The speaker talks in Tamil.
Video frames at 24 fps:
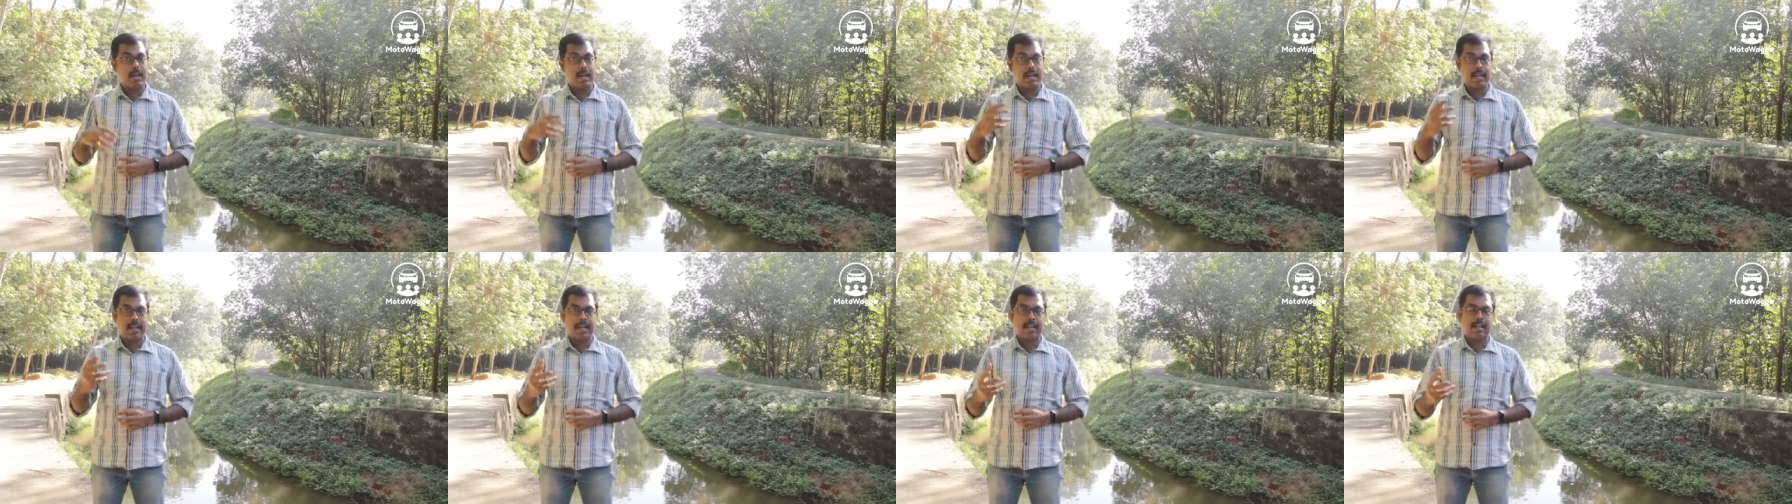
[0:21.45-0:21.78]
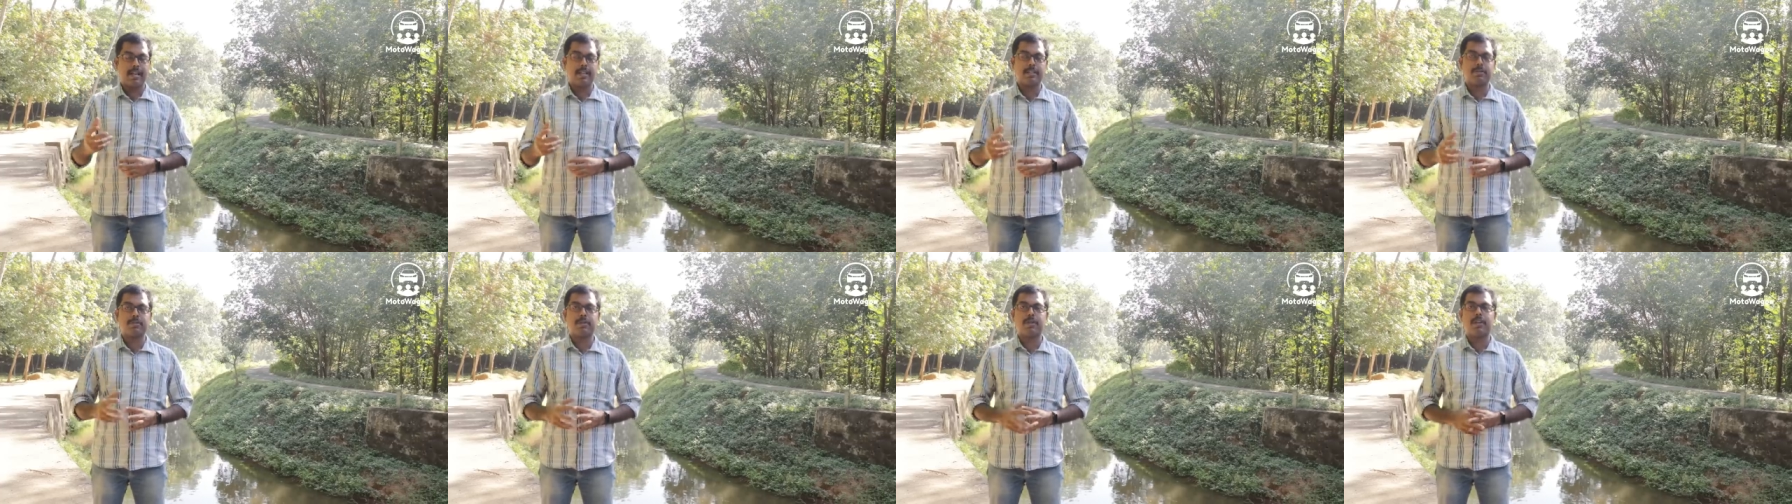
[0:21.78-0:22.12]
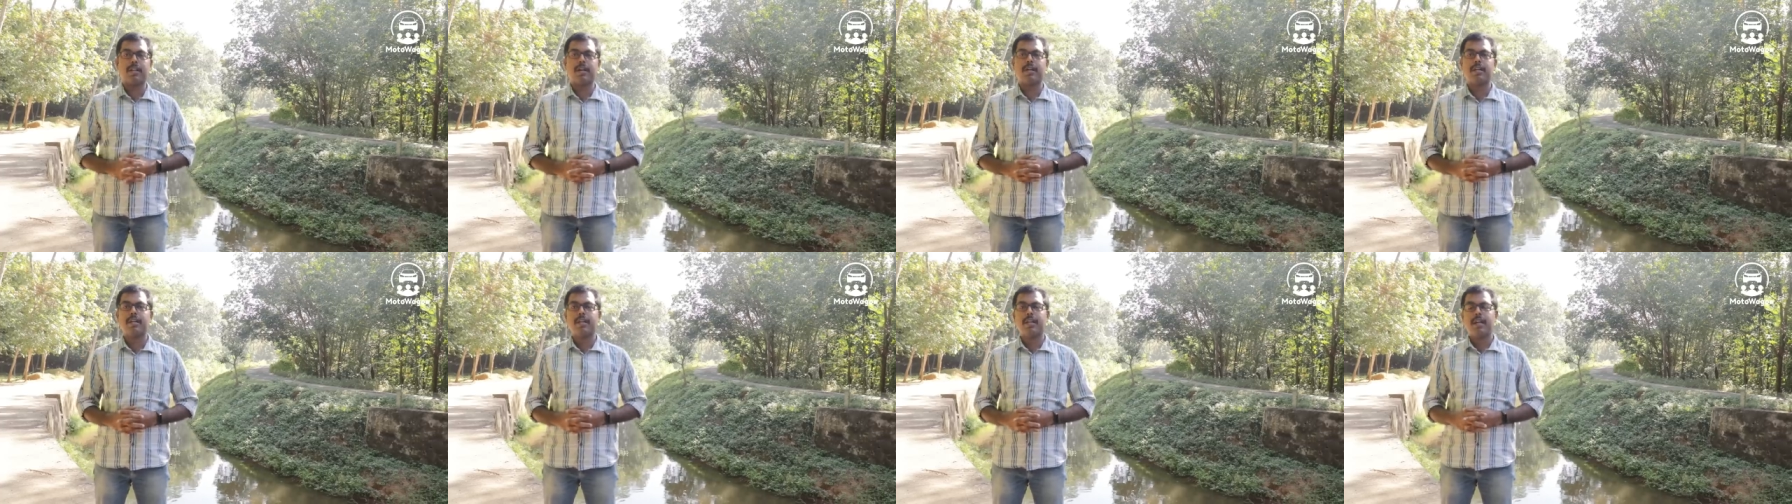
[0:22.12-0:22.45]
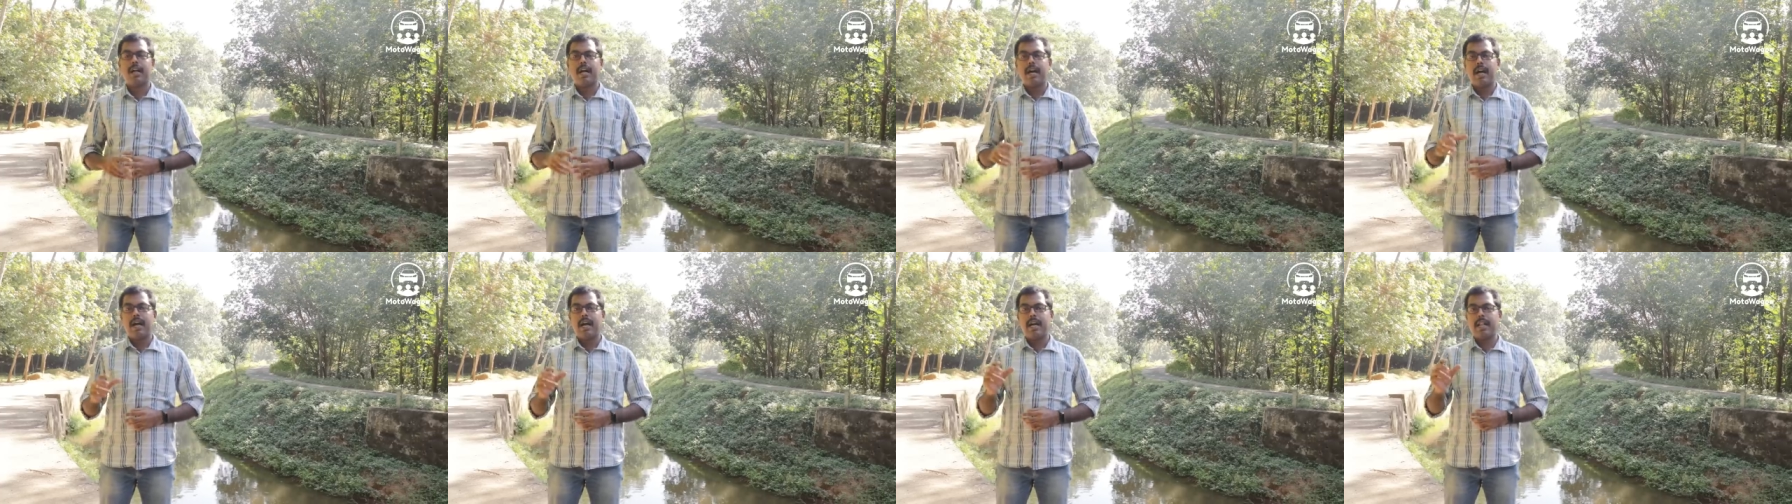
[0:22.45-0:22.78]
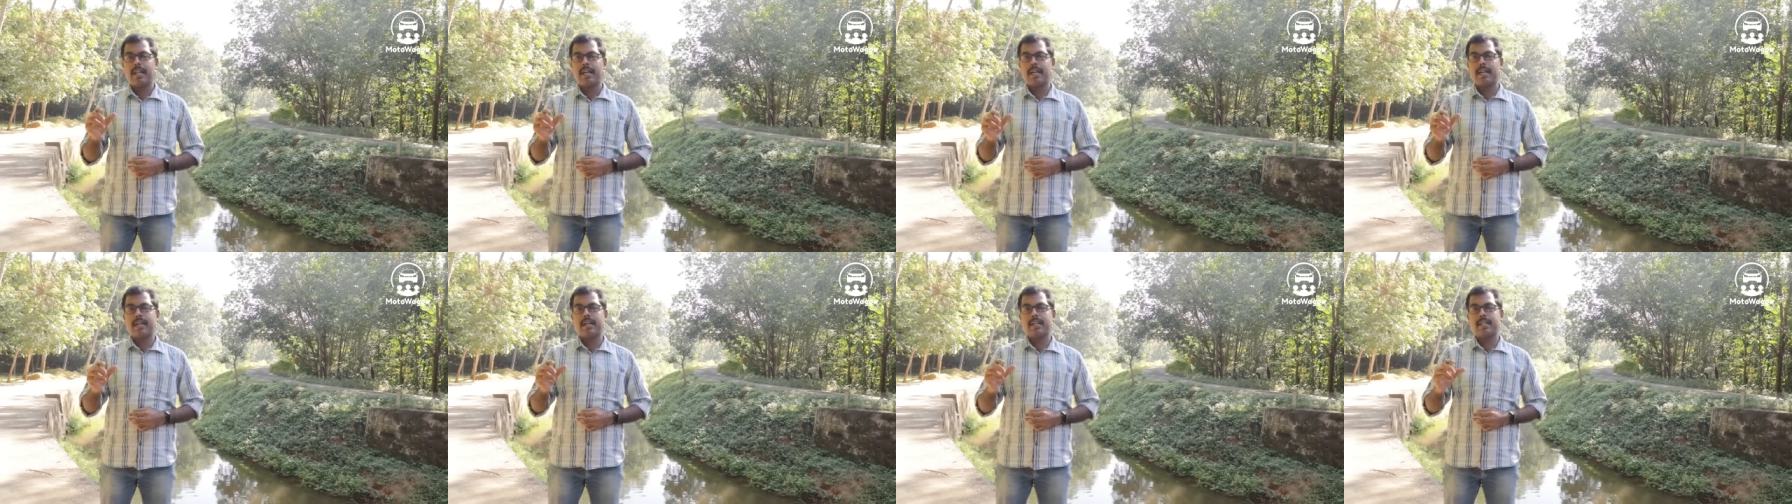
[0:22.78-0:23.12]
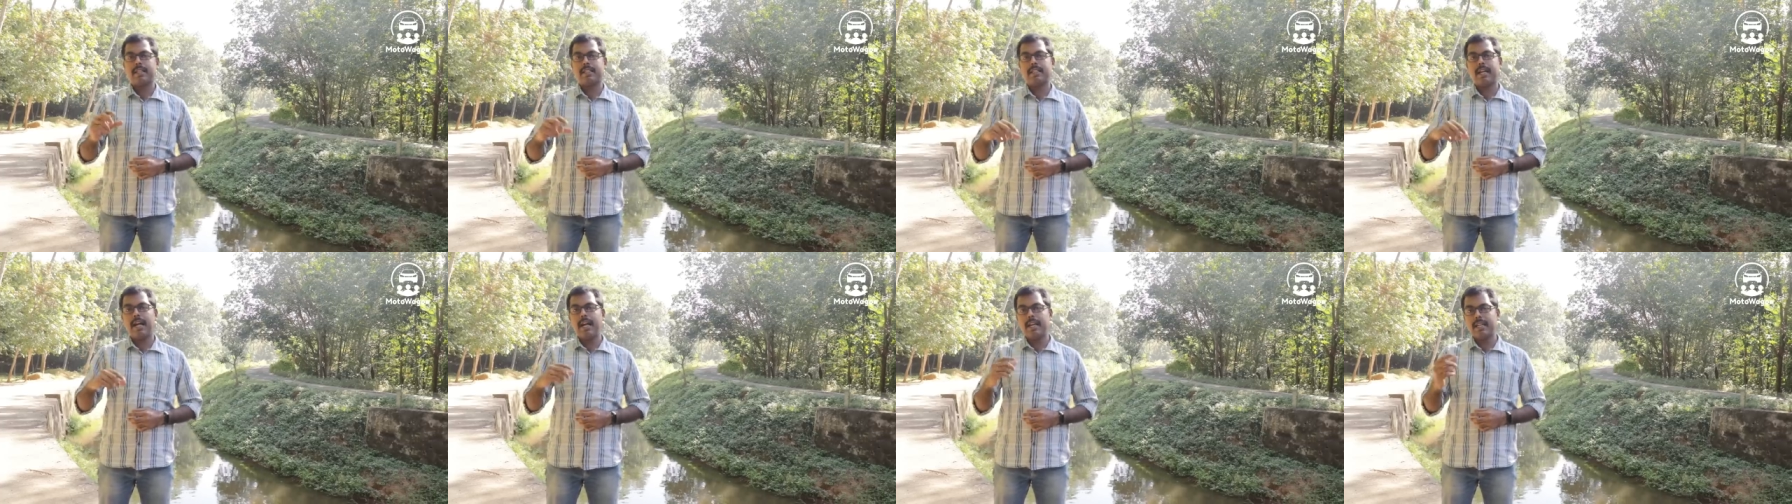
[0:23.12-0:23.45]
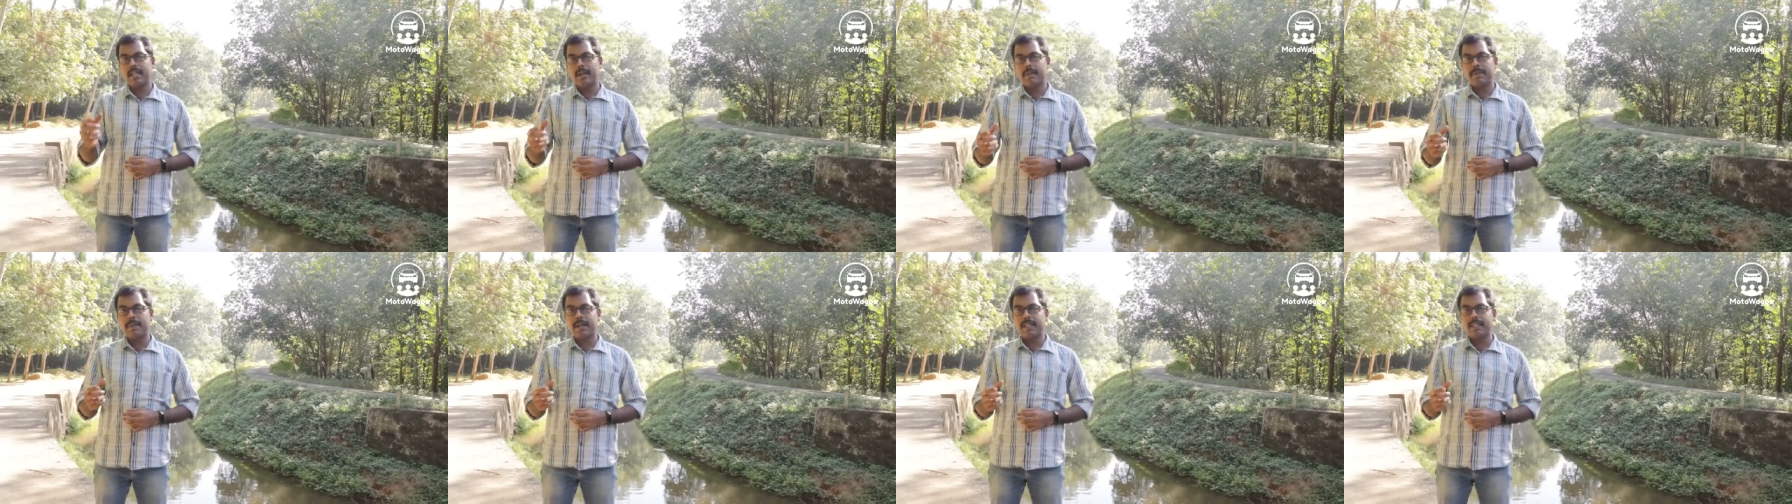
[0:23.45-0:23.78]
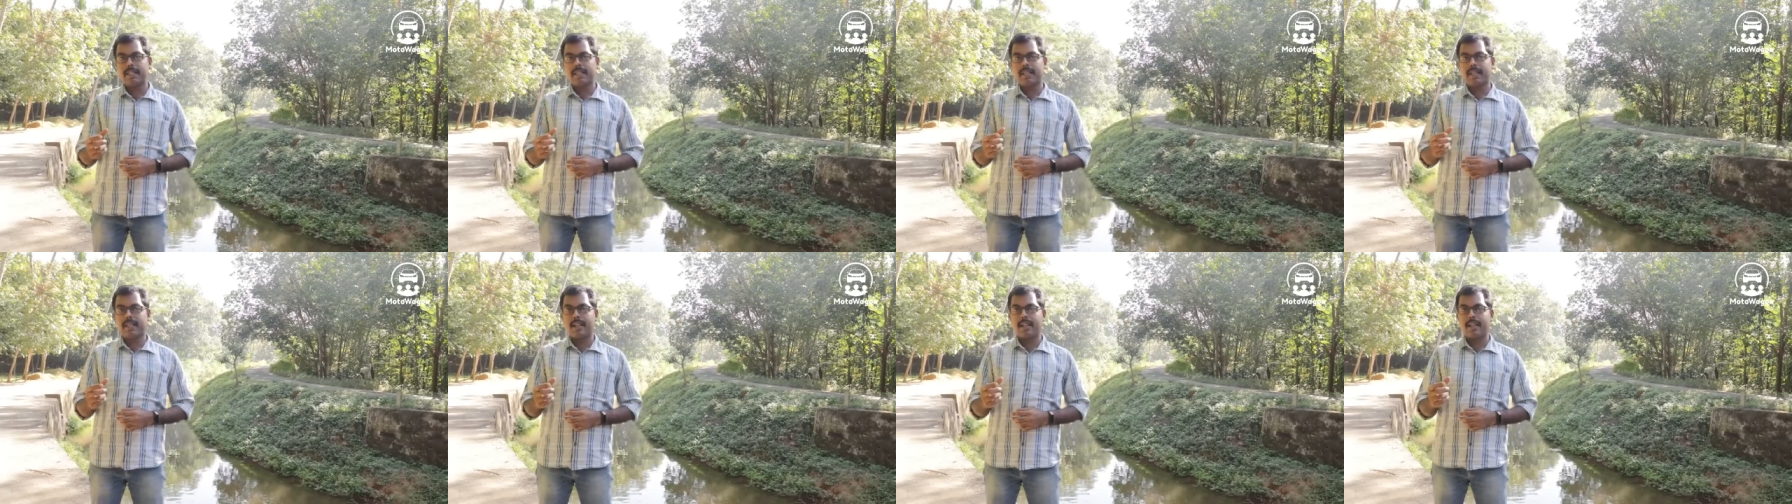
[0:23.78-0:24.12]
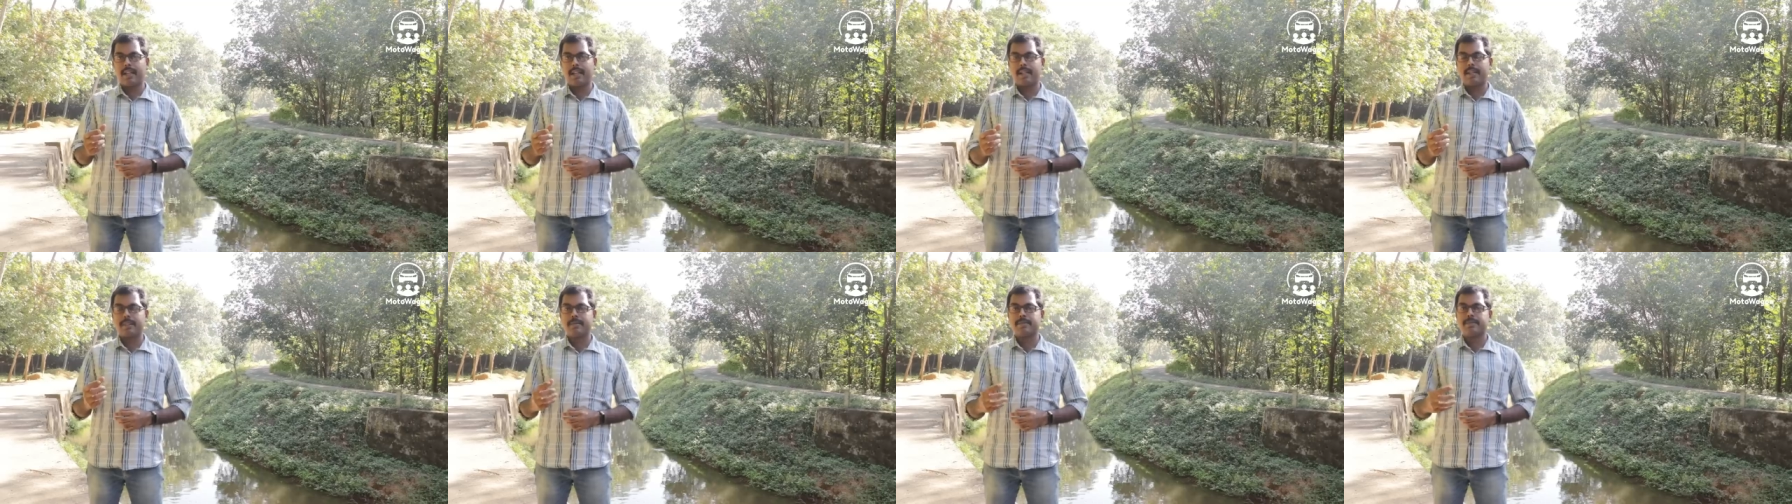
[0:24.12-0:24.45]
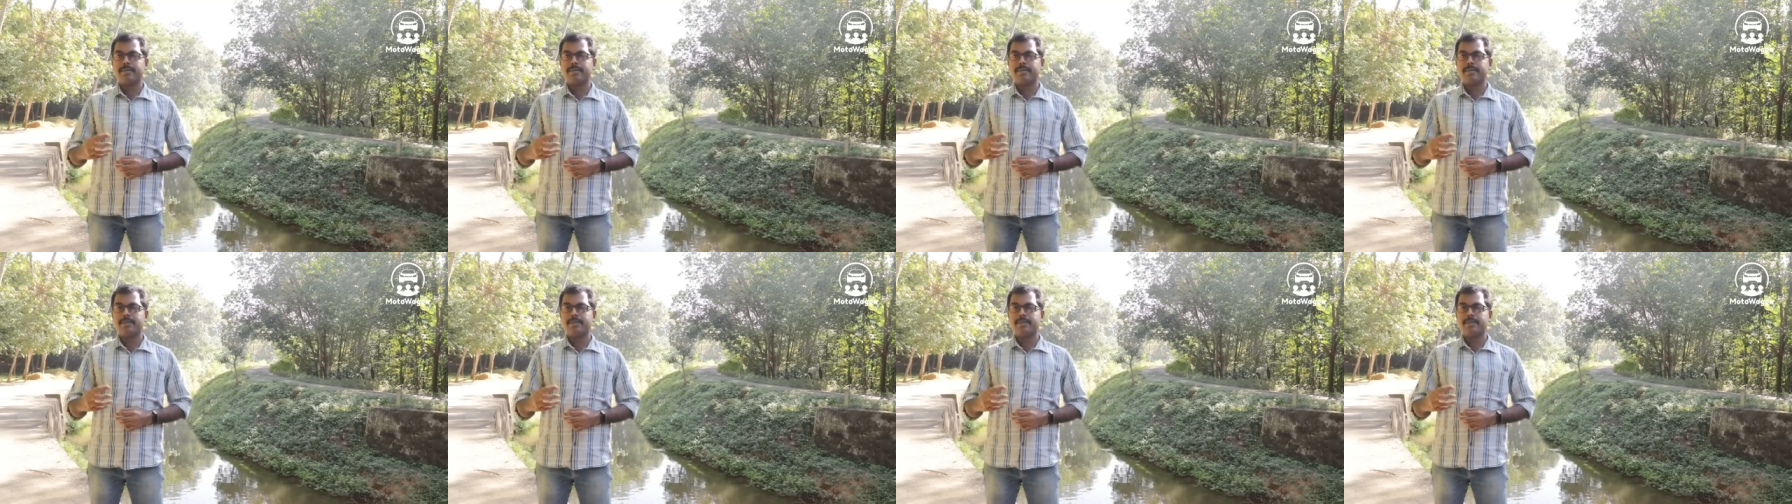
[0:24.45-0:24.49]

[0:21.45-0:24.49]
ஆனாங்கன்னு சொல்லலாம் ஆனால் டாட்டா பார்த்தீங்கன்னா